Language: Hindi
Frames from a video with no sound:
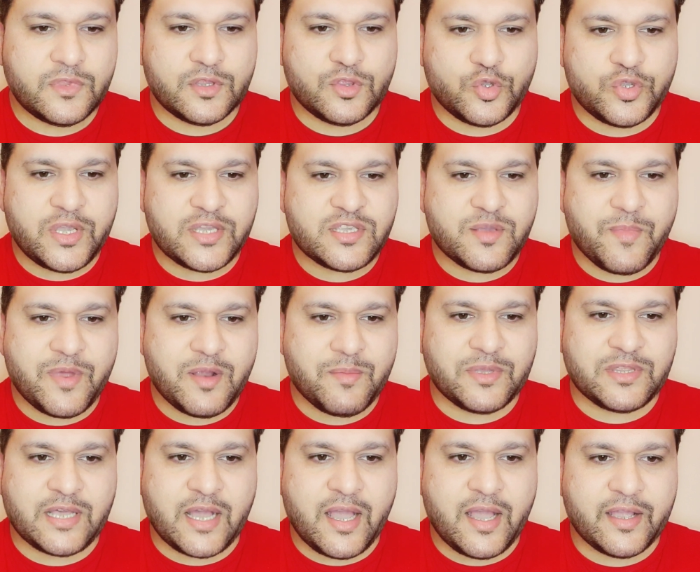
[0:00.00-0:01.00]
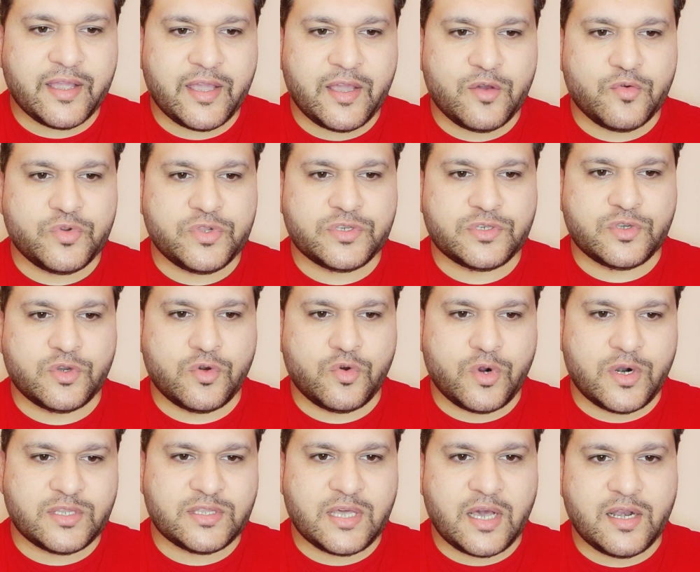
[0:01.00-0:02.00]
तो जैसे मैंने बताया कि उन्नीस सौ
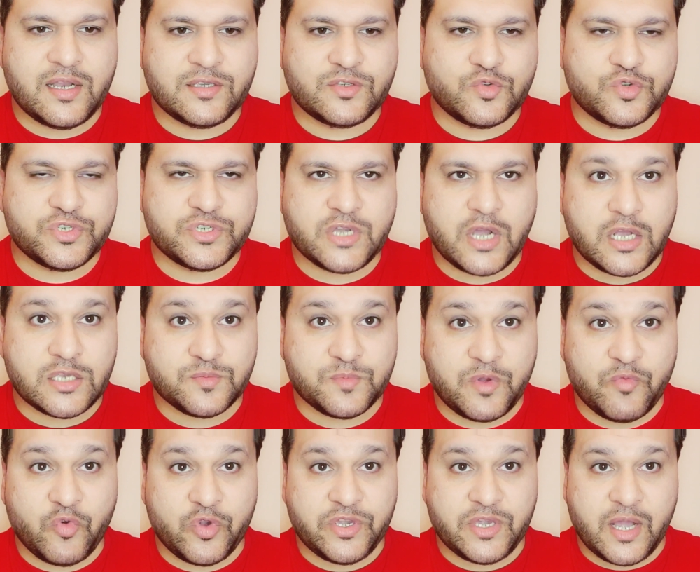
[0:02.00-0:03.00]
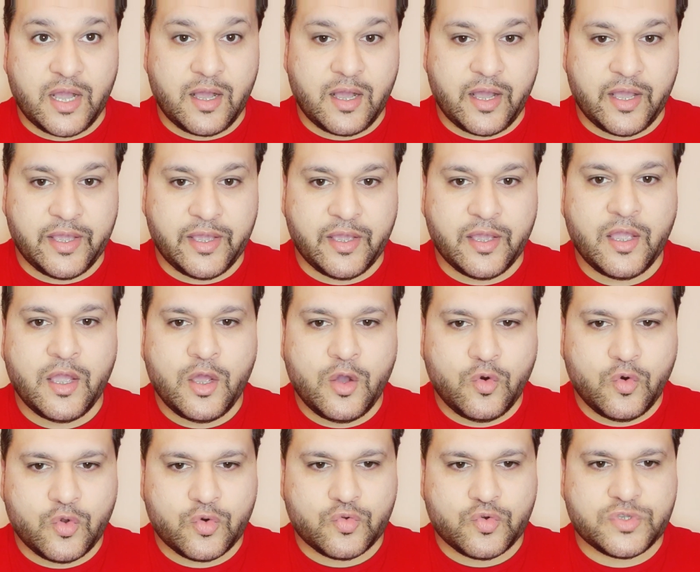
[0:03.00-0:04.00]
अड़तालीस में वो यहाँ आए
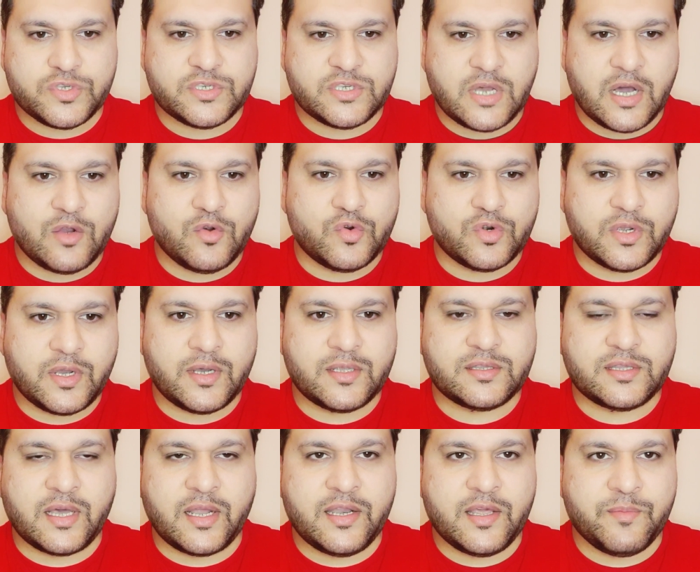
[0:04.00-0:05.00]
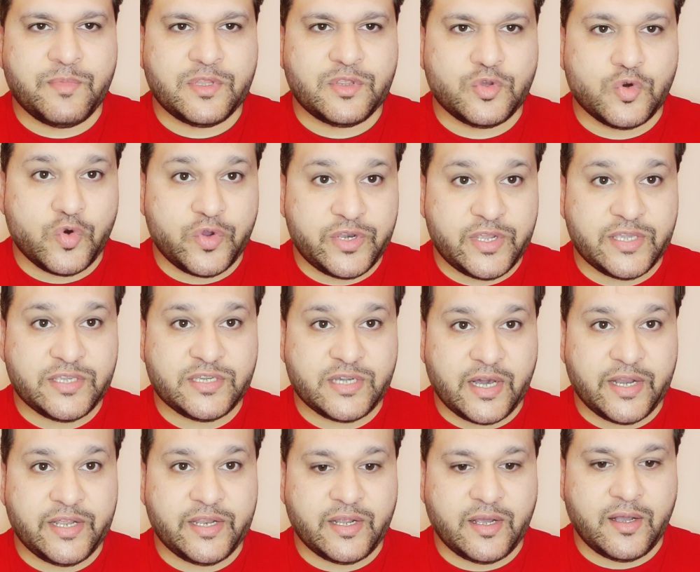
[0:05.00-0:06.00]
और कुछ साल उनका तालीमी दौर ये
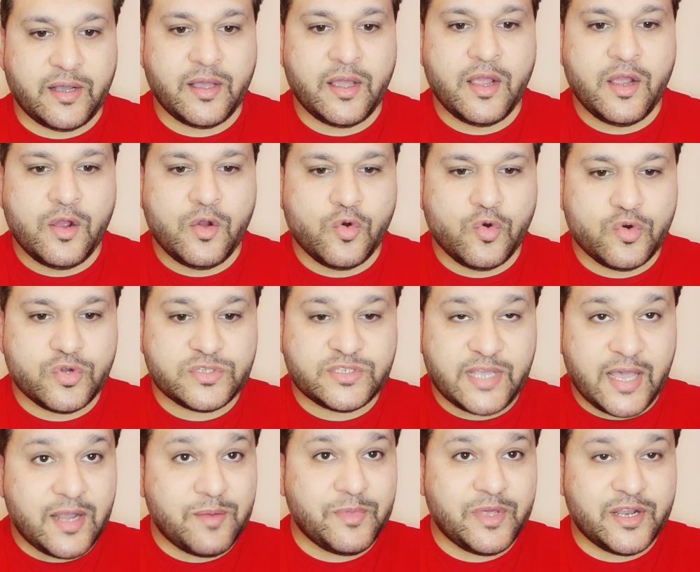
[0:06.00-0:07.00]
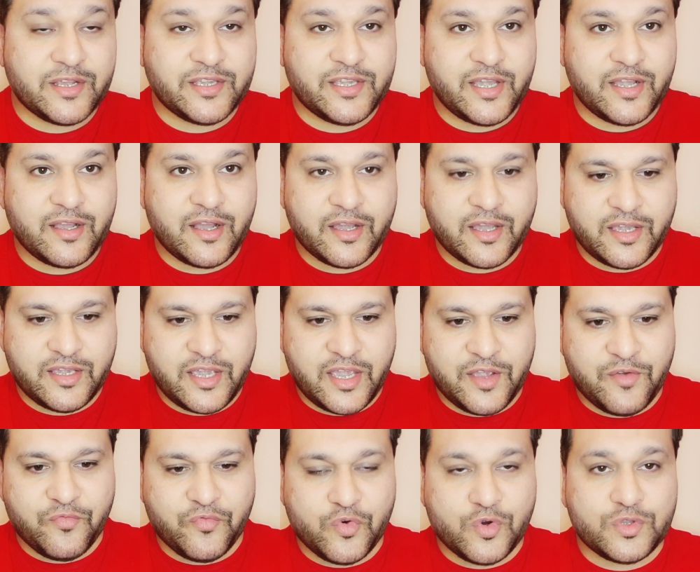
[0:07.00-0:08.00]
जारी रहा और जहन में रखिएगा कि
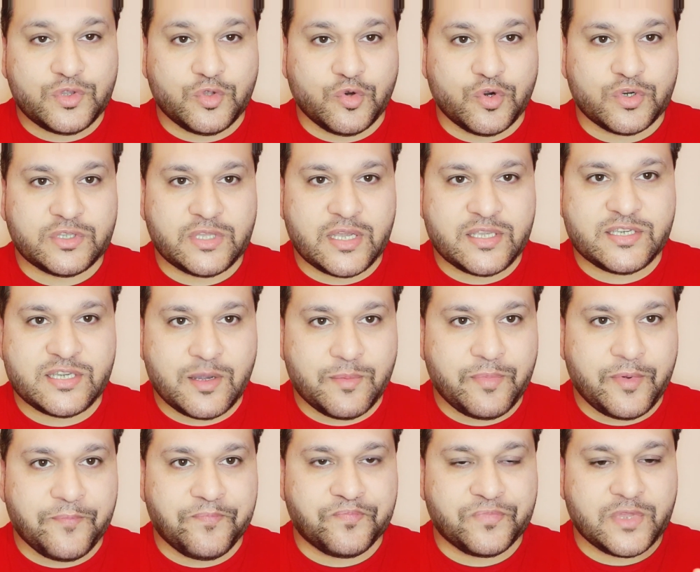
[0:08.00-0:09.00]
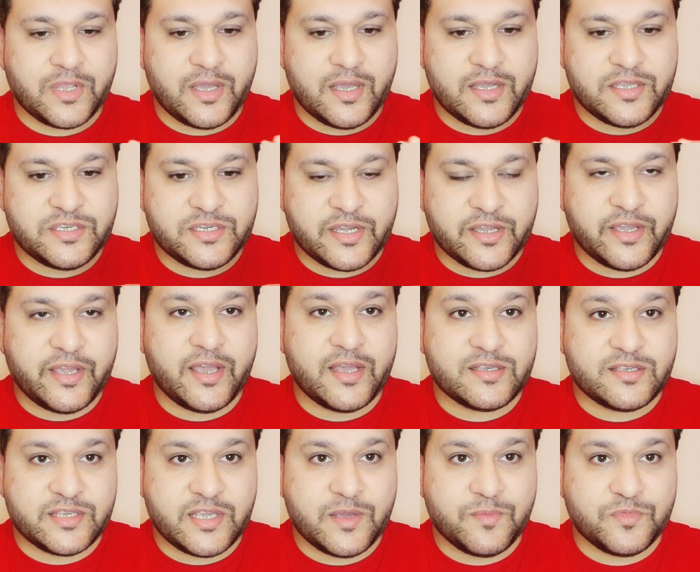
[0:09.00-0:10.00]
ये वो दौर था जब जंग
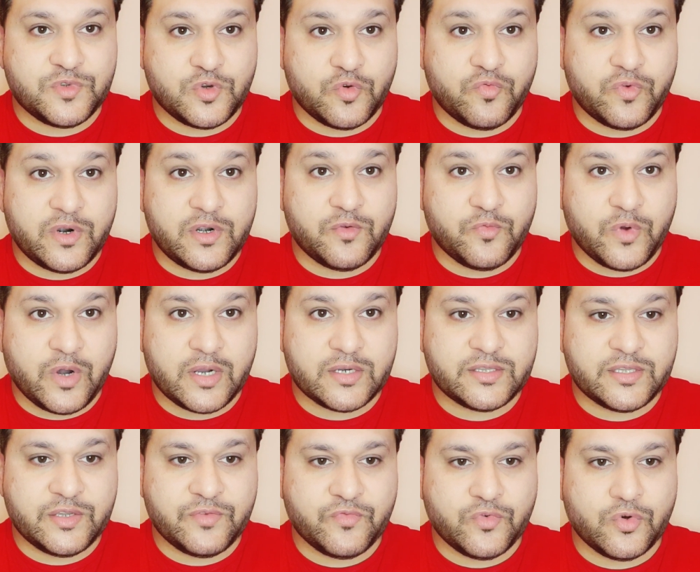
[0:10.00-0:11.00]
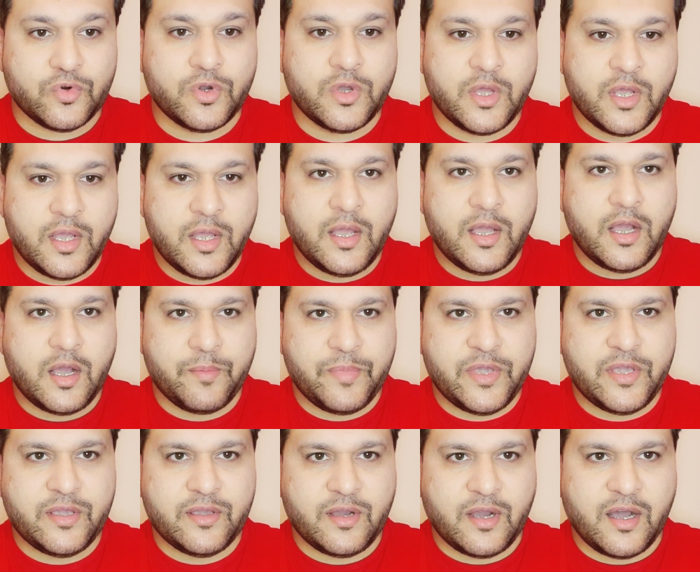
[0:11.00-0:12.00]
अजीम जो वर्ल्ड वार थी वो
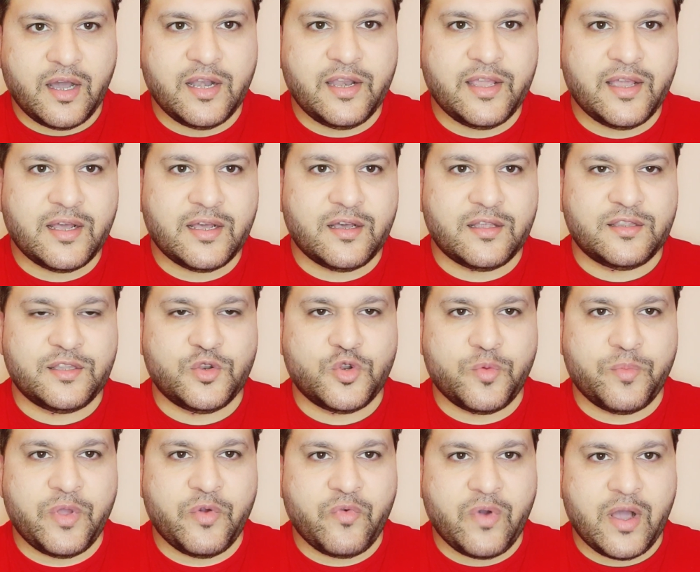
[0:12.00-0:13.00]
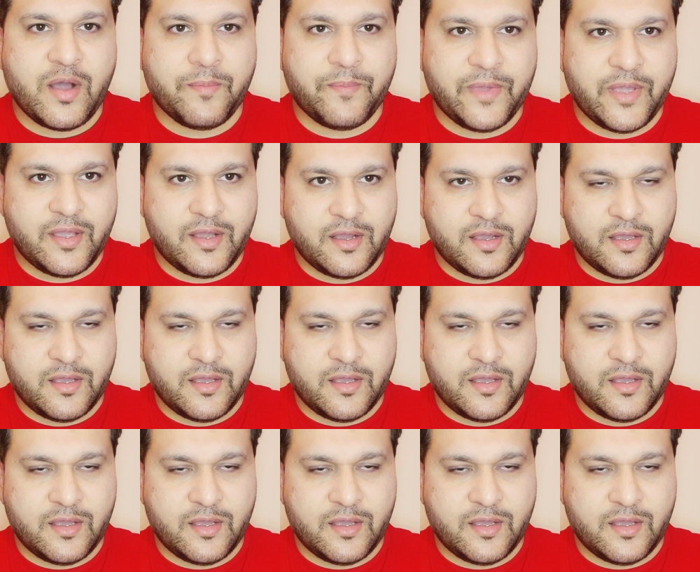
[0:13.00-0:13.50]
अभी हालिया दिनों में वहाँ पे